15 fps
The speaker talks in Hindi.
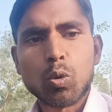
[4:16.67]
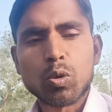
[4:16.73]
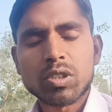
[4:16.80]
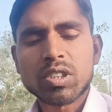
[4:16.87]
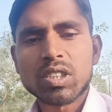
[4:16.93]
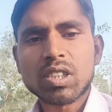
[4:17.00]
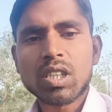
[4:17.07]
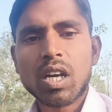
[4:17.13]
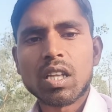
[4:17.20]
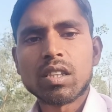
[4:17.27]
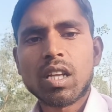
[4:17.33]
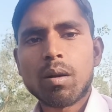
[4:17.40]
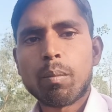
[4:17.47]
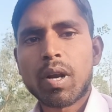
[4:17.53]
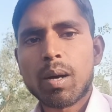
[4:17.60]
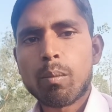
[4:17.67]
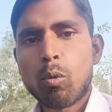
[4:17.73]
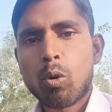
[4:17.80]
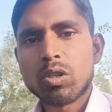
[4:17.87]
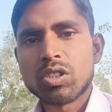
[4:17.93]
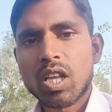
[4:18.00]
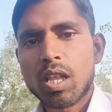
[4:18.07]
क्योंकि खुशकी के
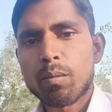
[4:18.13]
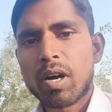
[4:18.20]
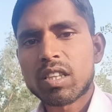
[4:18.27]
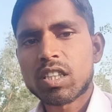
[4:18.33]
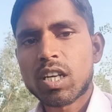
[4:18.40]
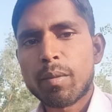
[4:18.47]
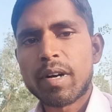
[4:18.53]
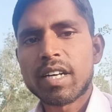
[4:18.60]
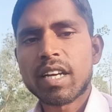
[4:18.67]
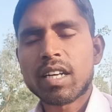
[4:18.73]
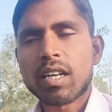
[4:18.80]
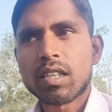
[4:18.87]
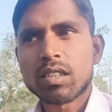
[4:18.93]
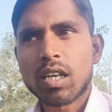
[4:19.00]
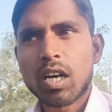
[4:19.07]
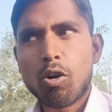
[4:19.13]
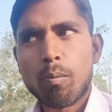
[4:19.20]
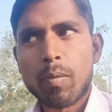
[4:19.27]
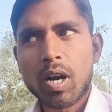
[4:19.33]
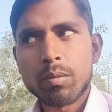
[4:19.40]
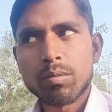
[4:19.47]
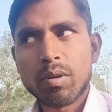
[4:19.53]
अंदर बर्फ़ बहुत ज़्यादा मात्रा में अटैक
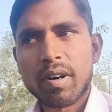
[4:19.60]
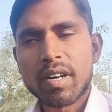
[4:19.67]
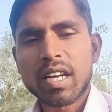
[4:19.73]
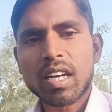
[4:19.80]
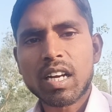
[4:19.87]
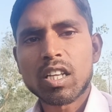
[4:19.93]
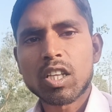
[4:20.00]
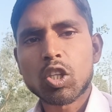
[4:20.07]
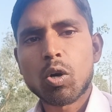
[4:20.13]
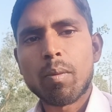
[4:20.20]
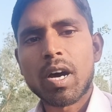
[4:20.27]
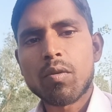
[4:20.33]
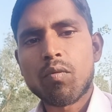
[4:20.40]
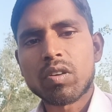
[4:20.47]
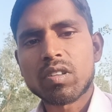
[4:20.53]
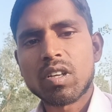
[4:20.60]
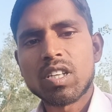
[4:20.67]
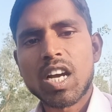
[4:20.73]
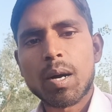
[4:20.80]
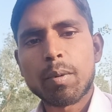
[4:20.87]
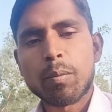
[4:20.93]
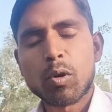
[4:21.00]
करता है और बर्फ़ जब अटैक करता है तो
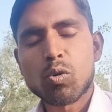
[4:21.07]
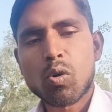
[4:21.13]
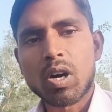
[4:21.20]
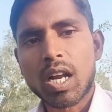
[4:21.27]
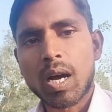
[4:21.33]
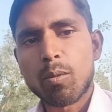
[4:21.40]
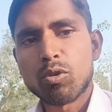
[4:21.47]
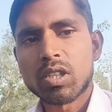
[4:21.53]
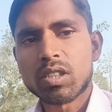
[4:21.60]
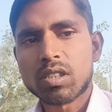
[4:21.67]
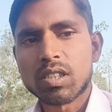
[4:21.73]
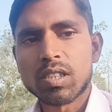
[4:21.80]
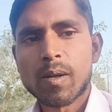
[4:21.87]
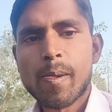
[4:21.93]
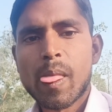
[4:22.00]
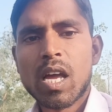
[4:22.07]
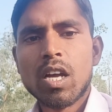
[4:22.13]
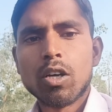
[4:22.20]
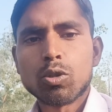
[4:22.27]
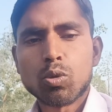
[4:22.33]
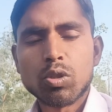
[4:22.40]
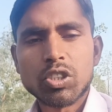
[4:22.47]
हमारी फसल यहाँ पर बिल्कुल ख़राब हो जाती
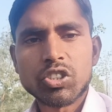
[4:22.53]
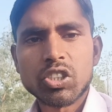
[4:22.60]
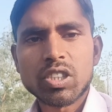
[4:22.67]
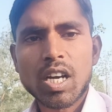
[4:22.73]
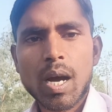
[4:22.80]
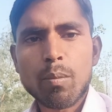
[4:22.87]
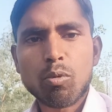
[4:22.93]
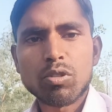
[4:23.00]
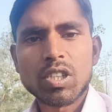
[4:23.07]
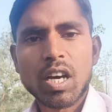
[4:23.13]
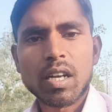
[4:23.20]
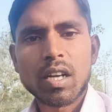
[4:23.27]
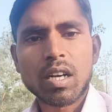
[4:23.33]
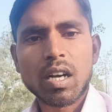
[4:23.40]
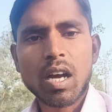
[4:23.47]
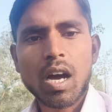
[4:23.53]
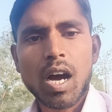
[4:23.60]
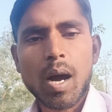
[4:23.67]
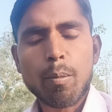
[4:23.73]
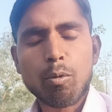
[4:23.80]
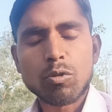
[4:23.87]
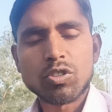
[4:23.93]
है तो इस चीज़ का आपको ध्यान
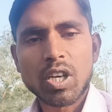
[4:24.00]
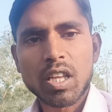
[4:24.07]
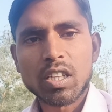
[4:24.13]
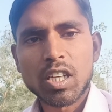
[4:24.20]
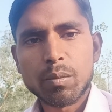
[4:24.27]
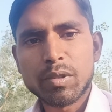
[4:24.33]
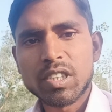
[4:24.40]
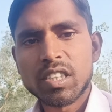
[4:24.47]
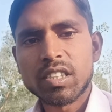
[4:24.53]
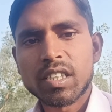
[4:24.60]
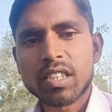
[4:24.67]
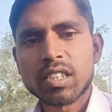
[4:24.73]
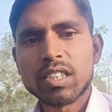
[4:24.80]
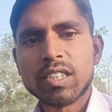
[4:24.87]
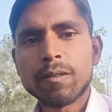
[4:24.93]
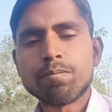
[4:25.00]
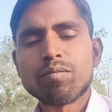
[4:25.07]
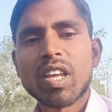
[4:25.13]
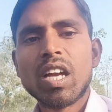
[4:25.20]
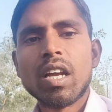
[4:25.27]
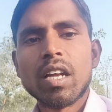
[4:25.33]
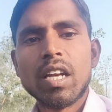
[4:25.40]
रखना आपको ज़्यादा नमी नहीं
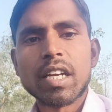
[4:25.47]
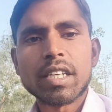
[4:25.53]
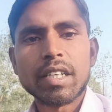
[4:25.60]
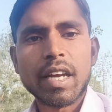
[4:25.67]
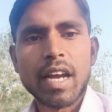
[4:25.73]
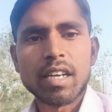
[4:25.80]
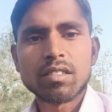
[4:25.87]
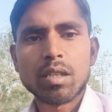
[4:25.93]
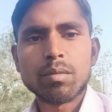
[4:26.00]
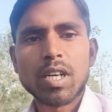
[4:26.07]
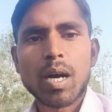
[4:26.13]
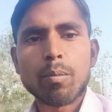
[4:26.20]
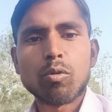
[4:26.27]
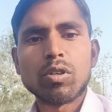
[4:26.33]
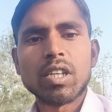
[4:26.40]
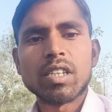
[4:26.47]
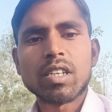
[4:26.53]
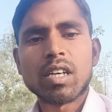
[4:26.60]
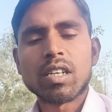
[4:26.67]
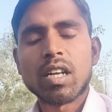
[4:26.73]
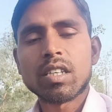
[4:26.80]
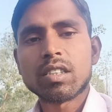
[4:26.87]
रखनी है लेकिन ऐसा भी
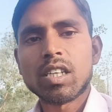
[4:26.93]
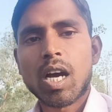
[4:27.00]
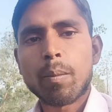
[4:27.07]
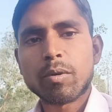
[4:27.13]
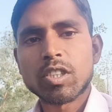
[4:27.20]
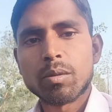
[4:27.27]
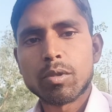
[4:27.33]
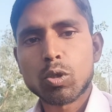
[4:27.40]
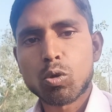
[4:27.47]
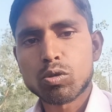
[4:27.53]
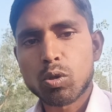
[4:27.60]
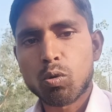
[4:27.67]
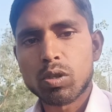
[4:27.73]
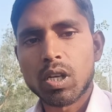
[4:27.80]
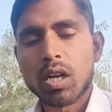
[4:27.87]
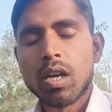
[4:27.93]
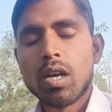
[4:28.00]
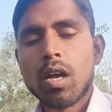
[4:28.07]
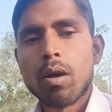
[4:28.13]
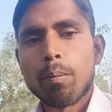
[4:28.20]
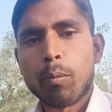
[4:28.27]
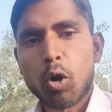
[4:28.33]
आपको नहीं करना है कि आपकी ज़मीन खुशक
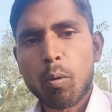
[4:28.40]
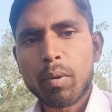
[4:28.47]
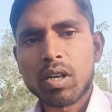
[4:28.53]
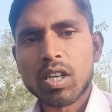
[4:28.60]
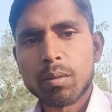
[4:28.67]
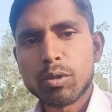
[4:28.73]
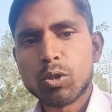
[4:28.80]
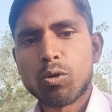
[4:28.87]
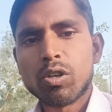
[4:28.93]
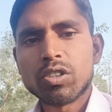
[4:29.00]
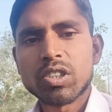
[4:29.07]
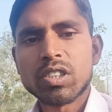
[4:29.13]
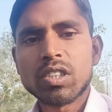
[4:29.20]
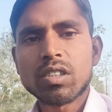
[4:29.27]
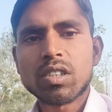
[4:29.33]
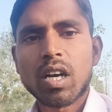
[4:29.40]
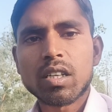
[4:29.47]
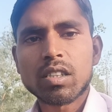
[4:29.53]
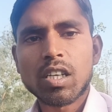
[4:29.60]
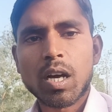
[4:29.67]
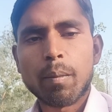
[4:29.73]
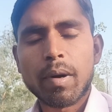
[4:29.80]
हो जाए प्रॉपर नमी होनी
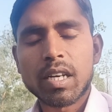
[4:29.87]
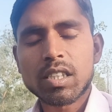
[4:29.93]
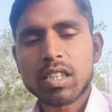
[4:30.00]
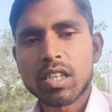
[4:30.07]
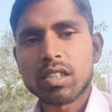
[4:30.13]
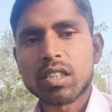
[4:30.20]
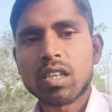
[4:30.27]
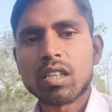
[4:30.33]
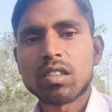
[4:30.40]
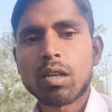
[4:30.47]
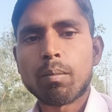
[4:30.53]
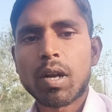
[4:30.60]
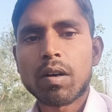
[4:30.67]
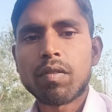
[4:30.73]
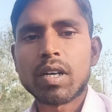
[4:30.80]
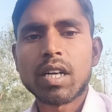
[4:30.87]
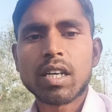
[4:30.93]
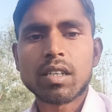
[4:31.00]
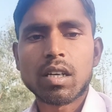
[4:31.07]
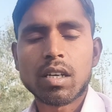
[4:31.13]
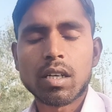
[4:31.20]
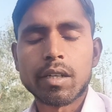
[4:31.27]
चाहिए ताकि हमारी खेती के अंदर
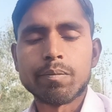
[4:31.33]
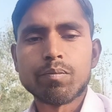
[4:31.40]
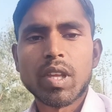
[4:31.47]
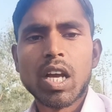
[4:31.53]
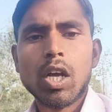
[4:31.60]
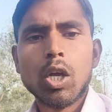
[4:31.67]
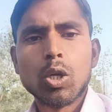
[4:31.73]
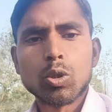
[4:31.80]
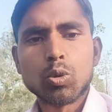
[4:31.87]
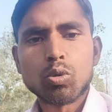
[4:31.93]
बर्फ़ अटैक ना करे